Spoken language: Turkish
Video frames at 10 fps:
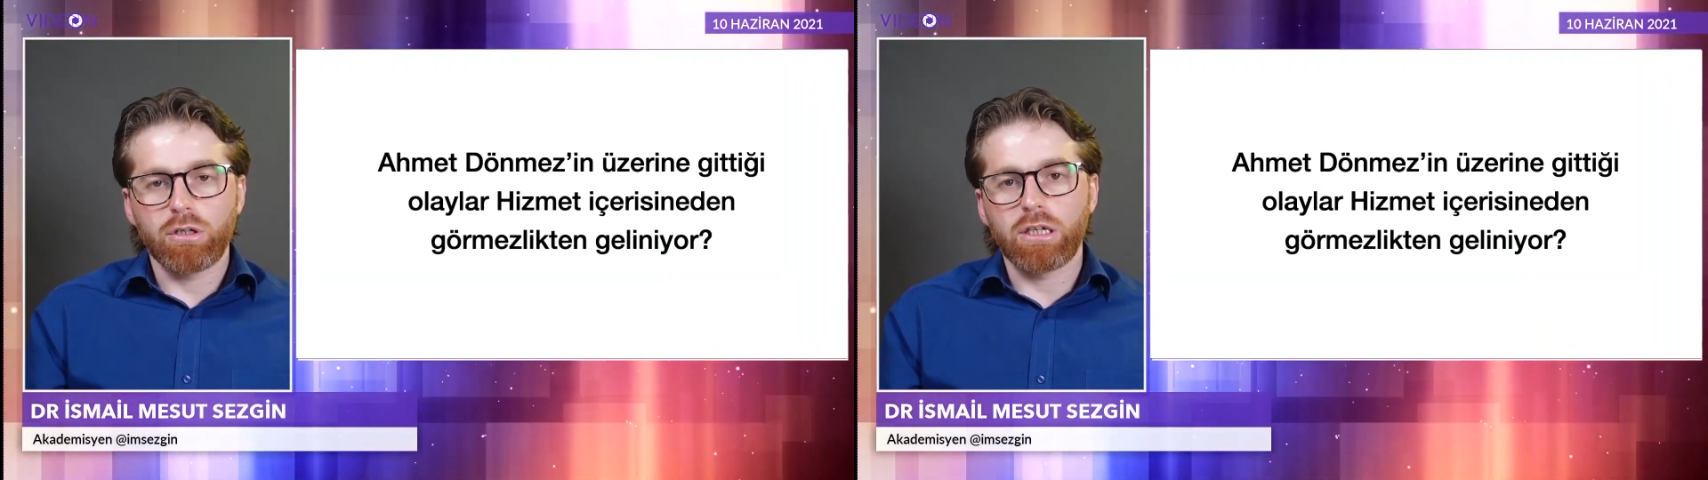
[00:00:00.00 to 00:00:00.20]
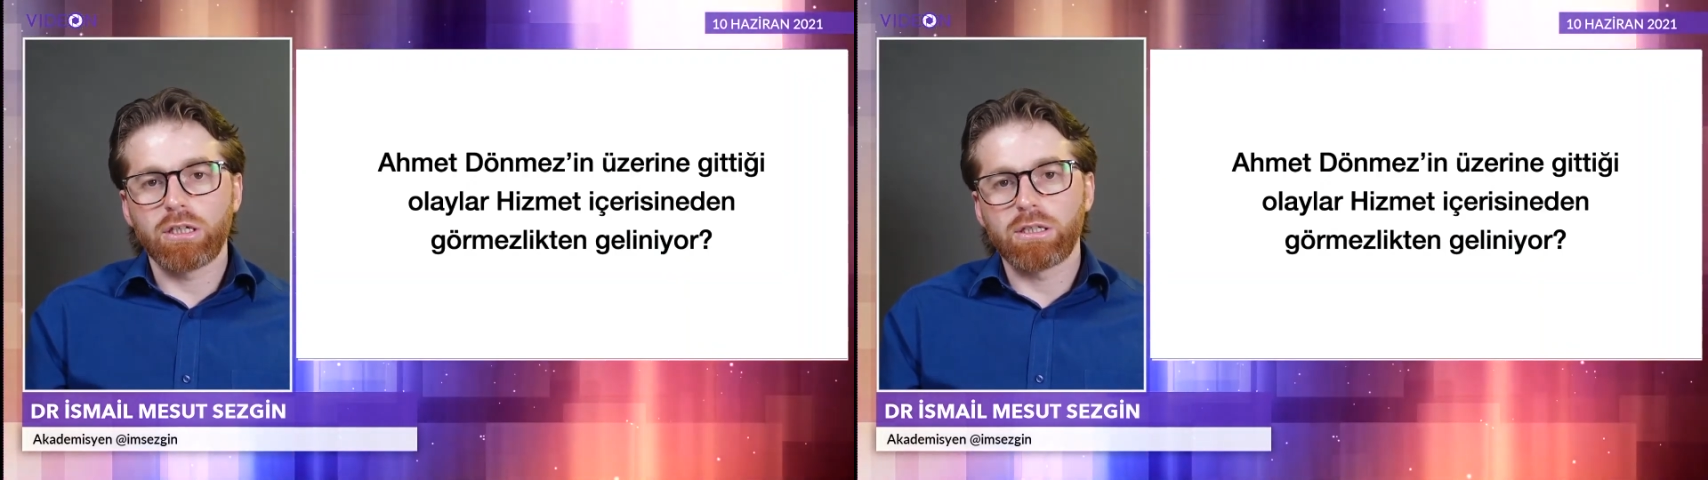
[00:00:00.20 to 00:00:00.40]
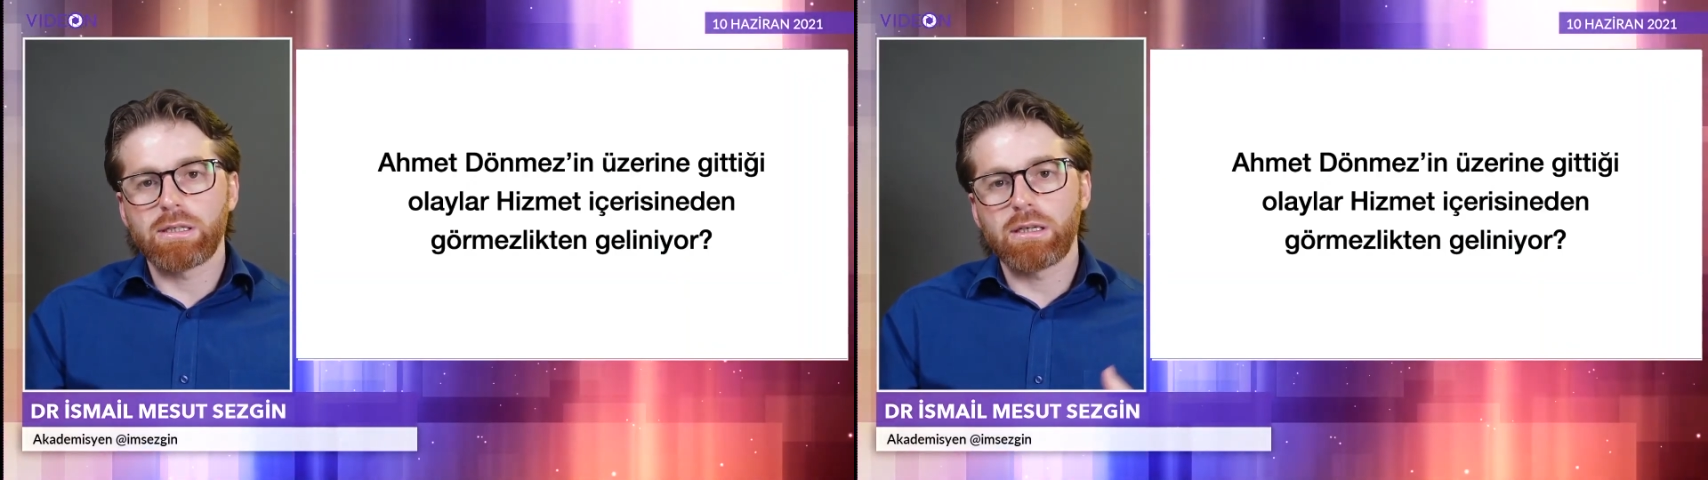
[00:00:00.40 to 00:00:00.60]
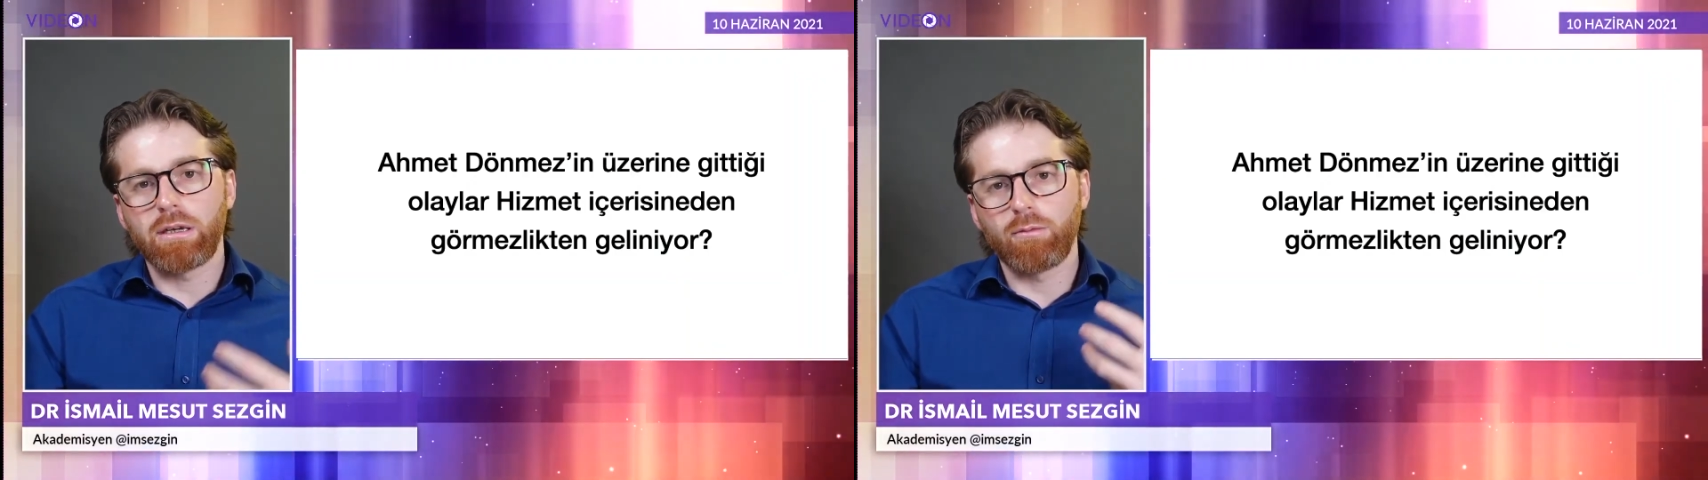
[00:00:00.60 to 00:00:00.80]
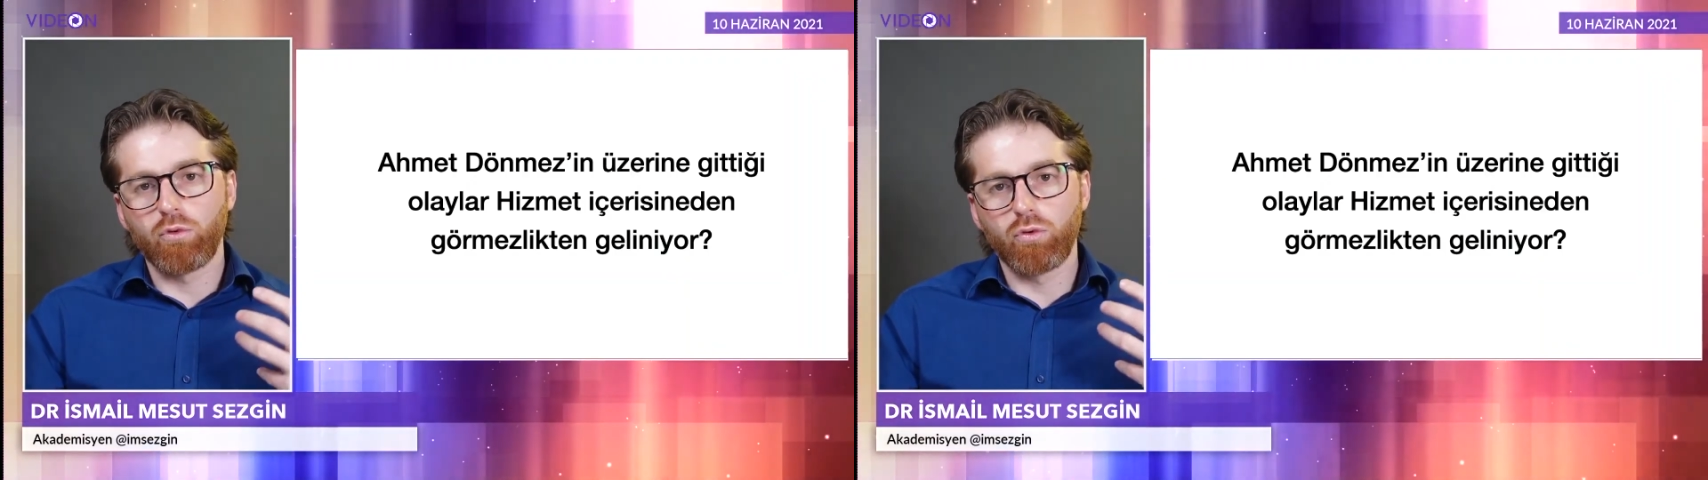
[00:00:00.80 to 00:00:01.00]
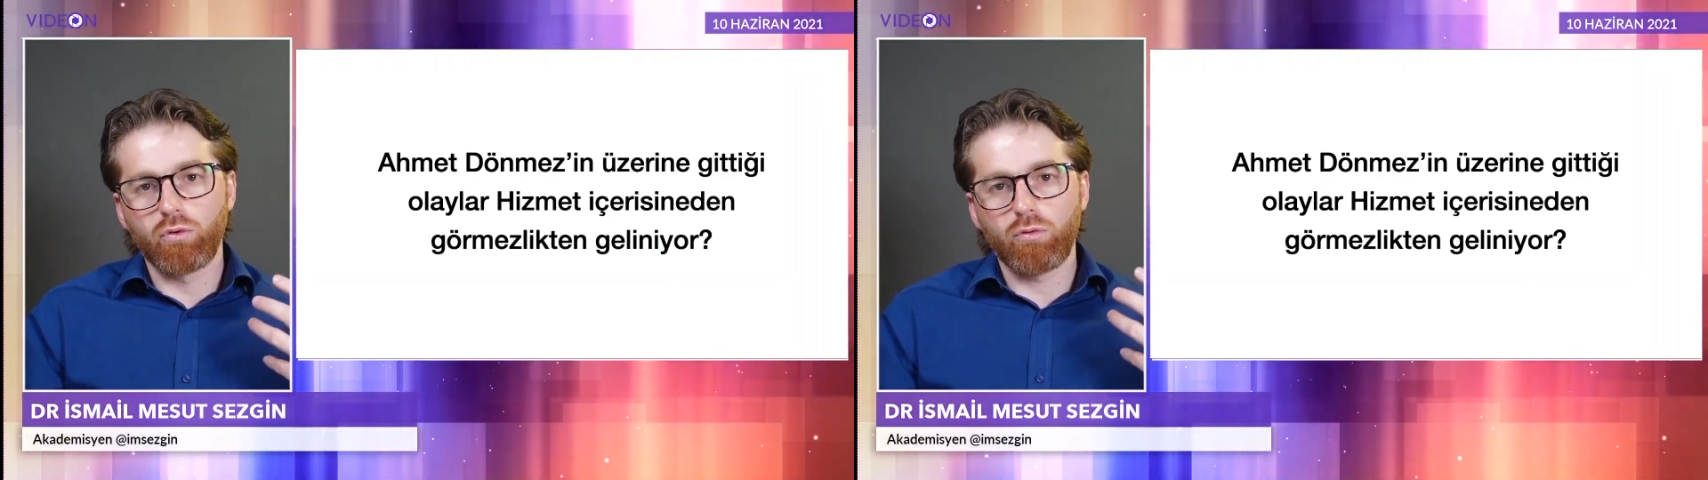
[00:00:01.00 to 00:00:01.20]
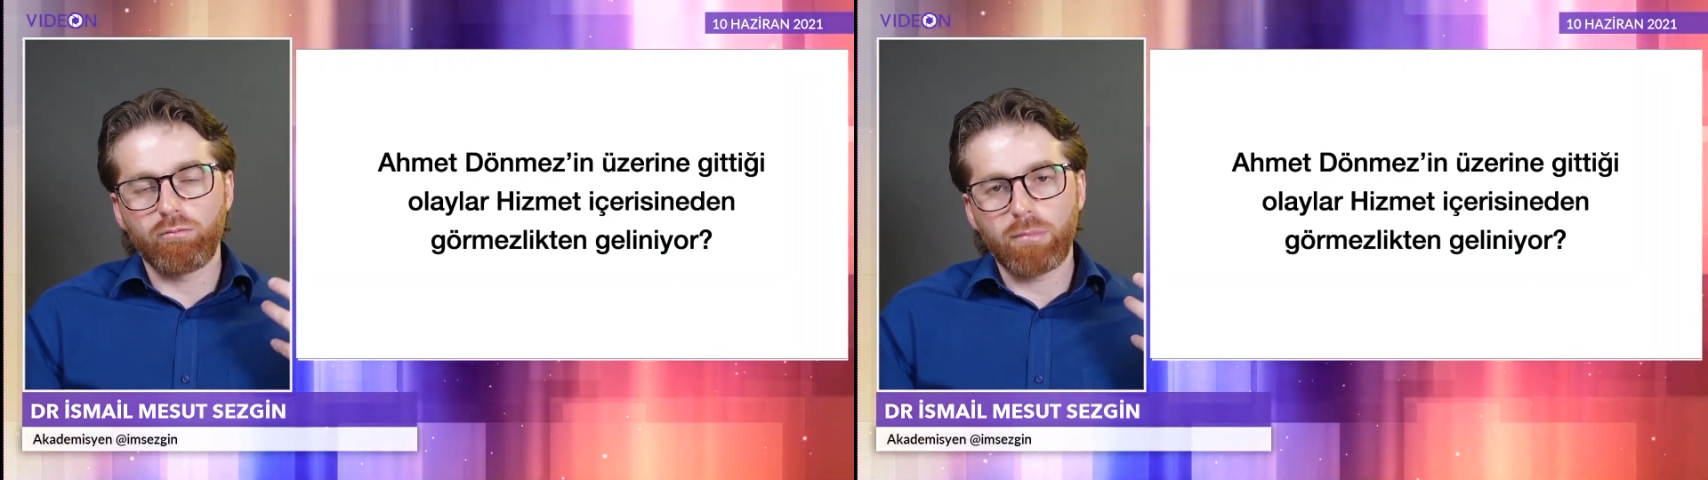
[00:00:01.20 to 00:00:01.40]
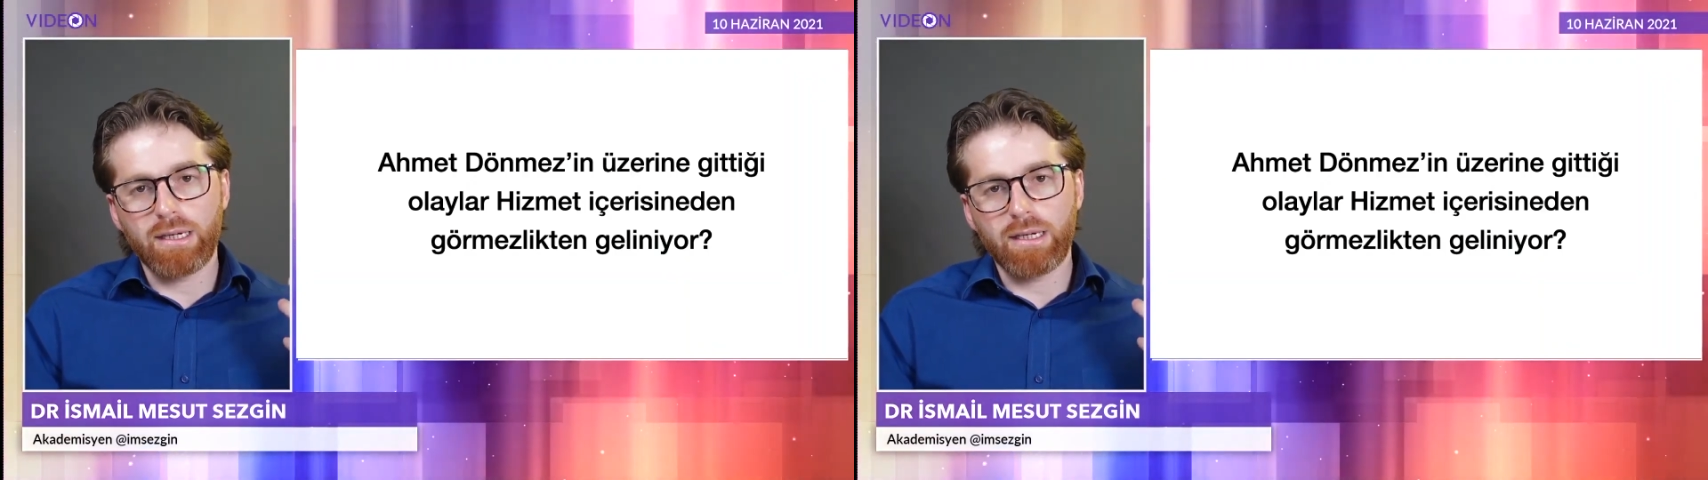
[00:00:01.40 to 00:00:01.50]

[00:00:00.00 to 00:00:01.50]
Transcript: İkincisi bu